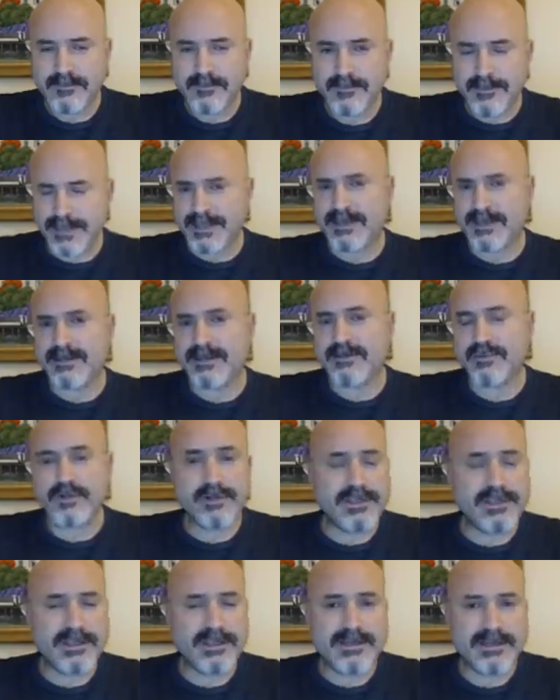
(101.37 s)
Peki
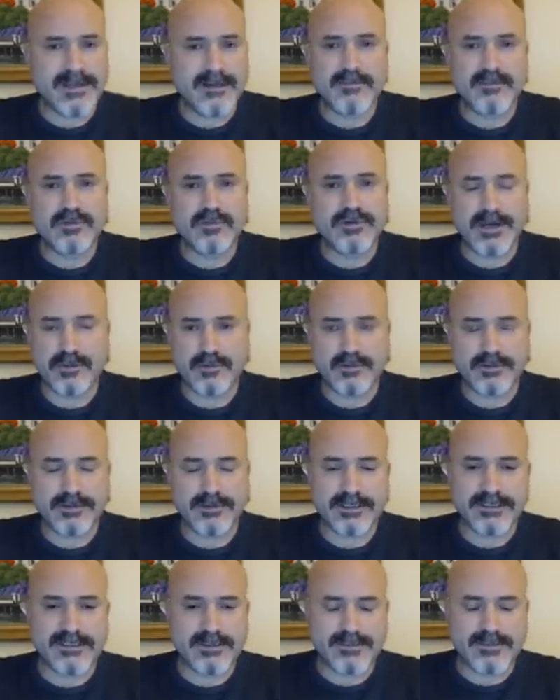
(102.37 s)
Türkiye neden bunu alıyor
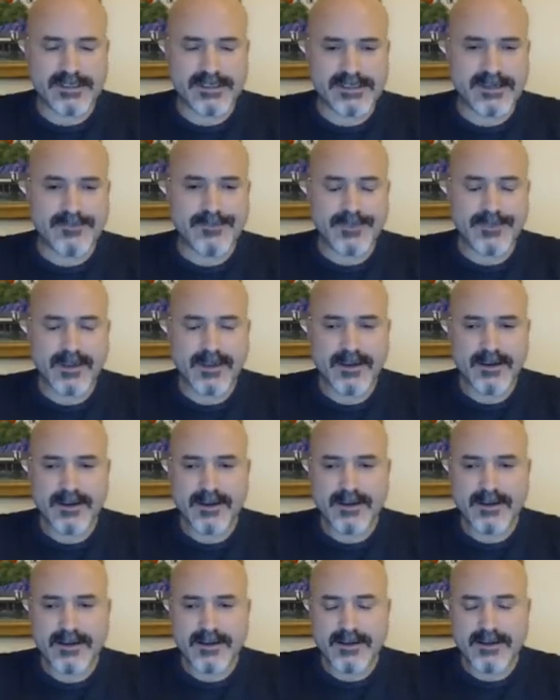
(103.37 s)
dediğimizde
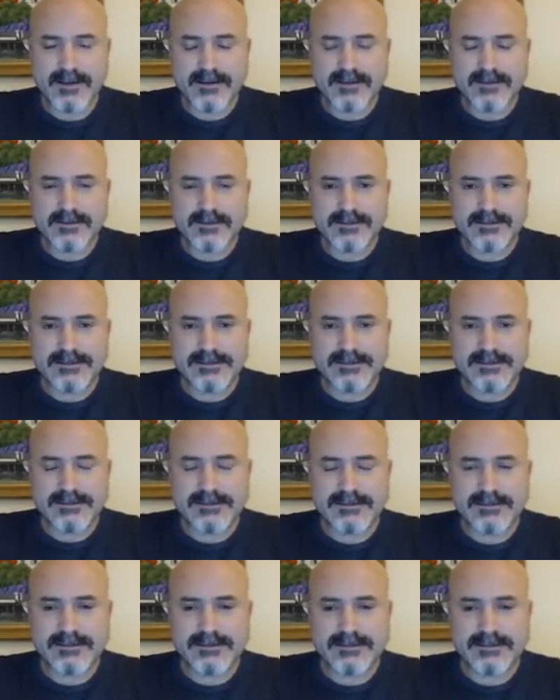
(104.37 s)
e,
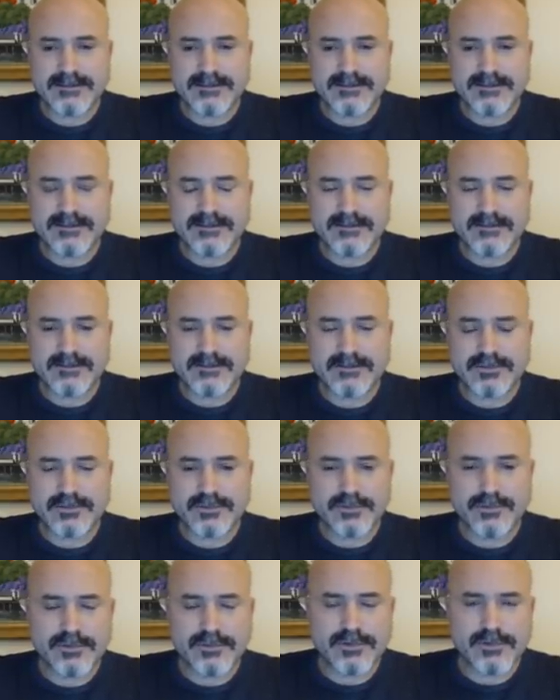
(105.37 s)

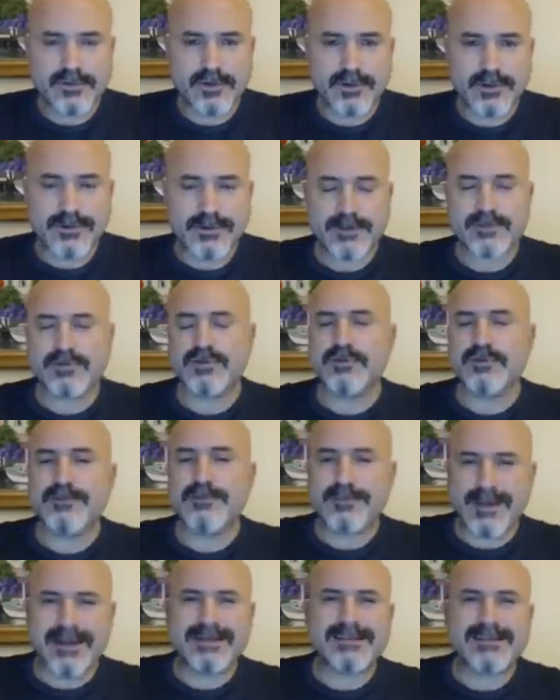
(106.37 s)
şunu söylemek istiyorum.
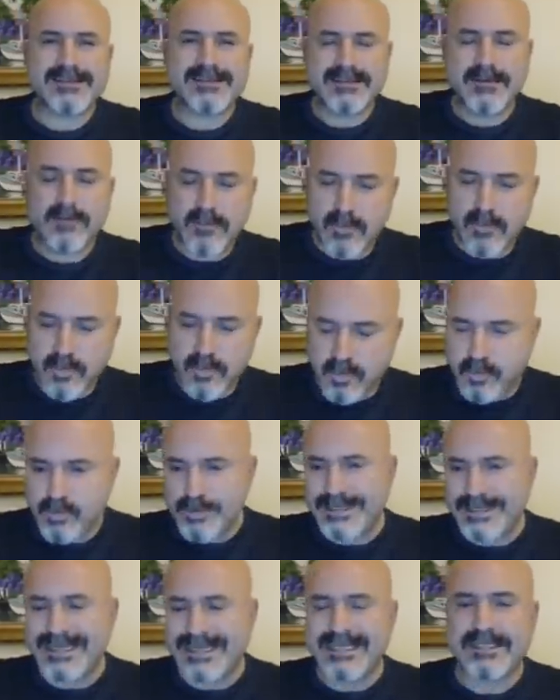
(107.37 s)
Aslında
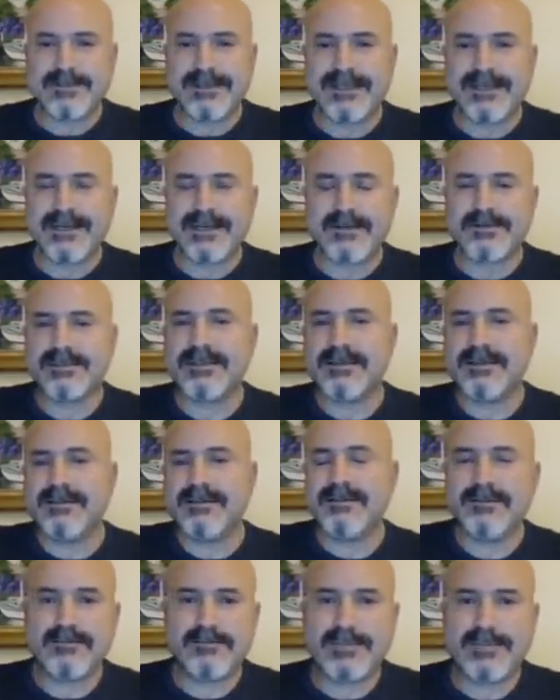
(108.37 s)
bu gelişmelerin hepsi
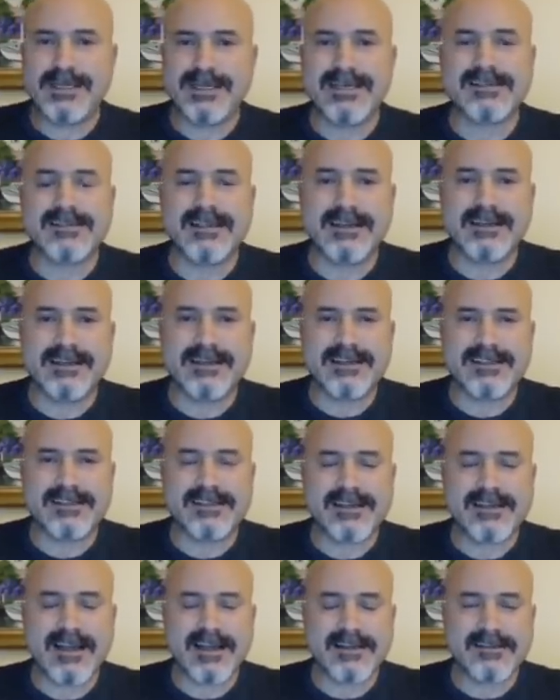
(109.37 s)
piyasalara
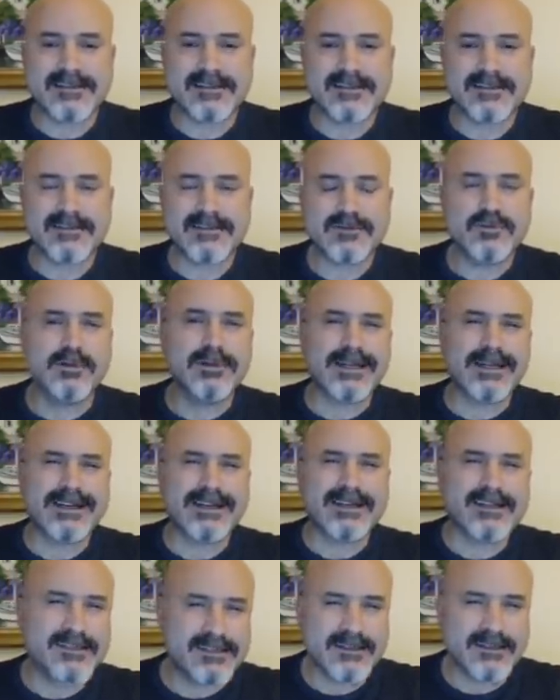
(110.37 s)
nasıl yansır,
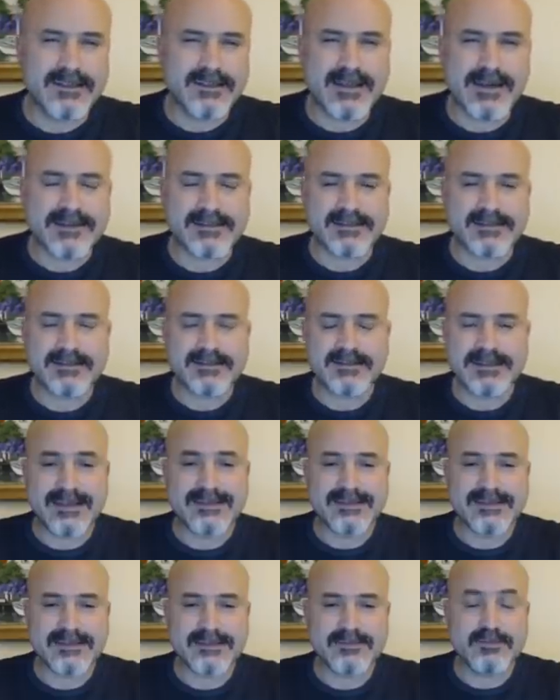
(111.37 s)
dolara nasıl
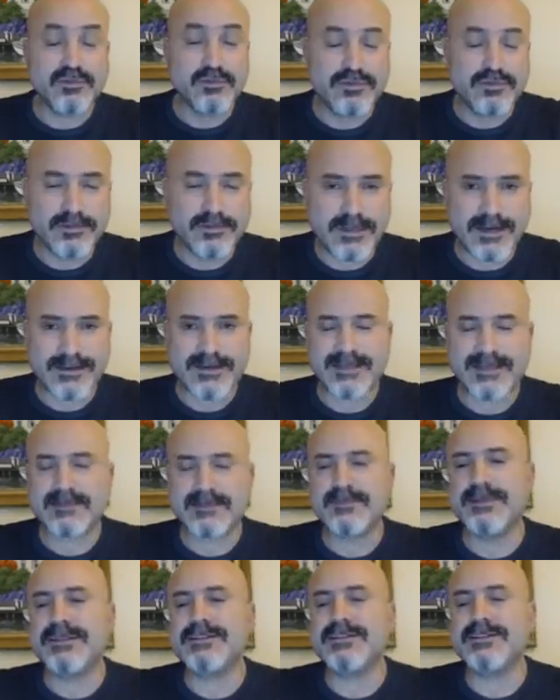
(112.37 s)
yansır bunu
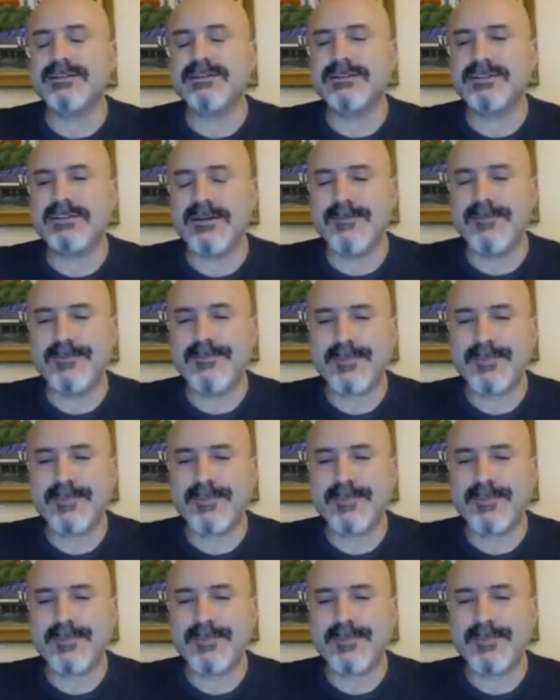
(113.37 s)
anlatmaya çalışacağım.